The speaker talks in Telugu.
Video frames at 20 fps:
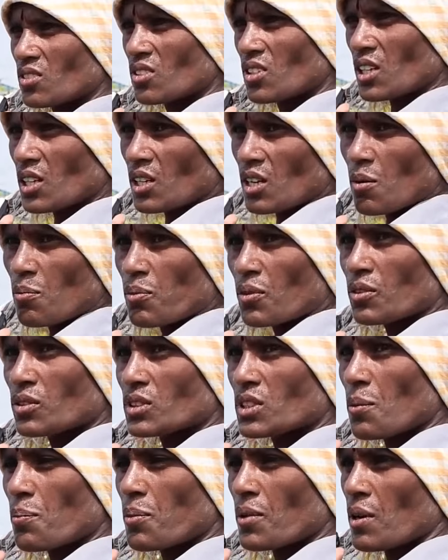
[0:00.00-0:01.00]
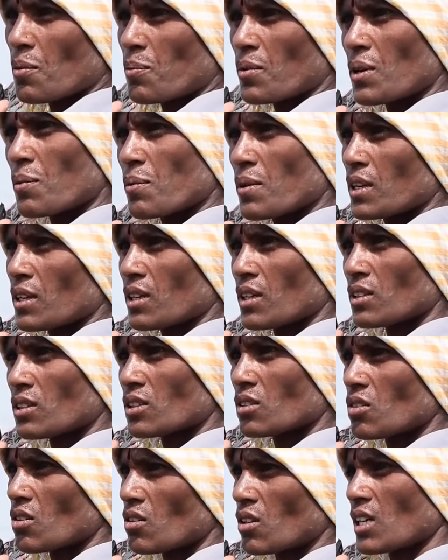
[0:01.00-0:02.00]
దొరికినప్పుడు చెప్పినప్పుడే పనికి
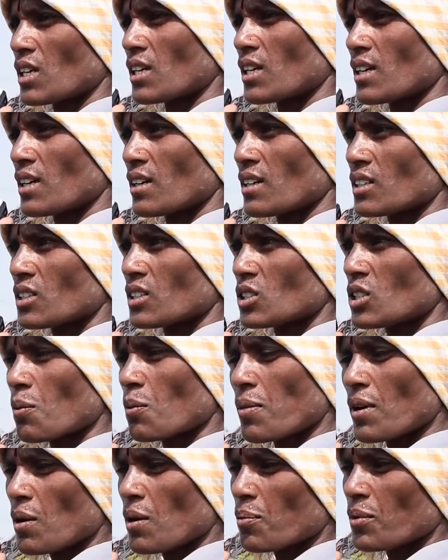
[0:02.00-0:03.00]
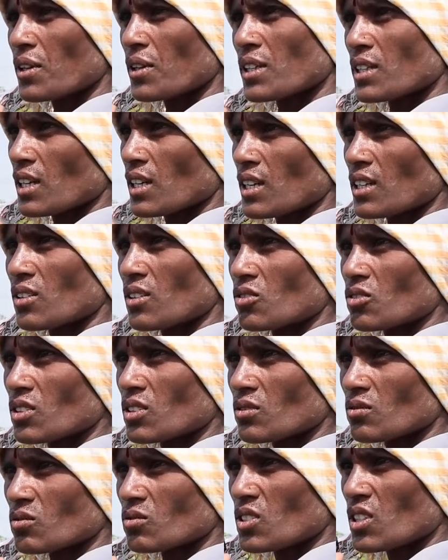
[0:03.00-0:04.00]
వస్తాం వాళ్ళన్న చెప్పినప్పుడు అన్న
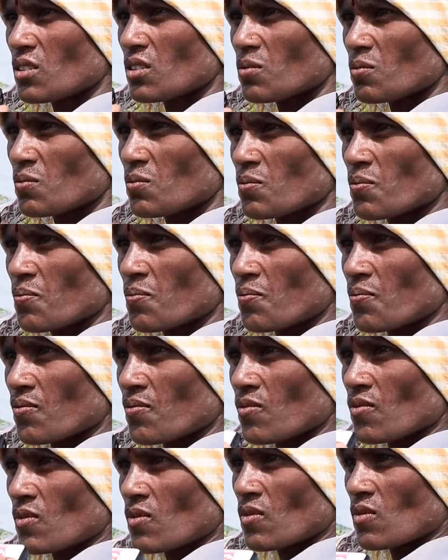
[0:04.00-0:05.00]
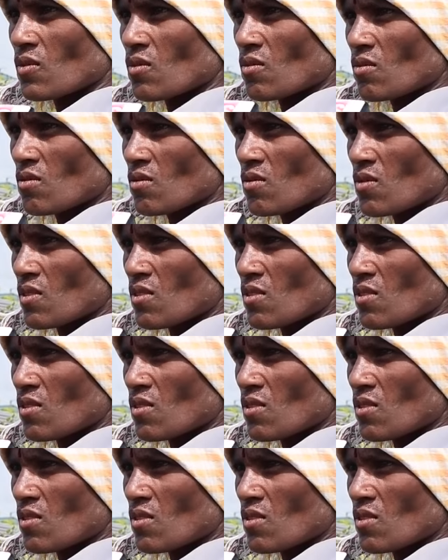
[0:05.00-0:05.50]
ఉంటాం దాదాపు ఎనిమిది గంటలు చేస్తారు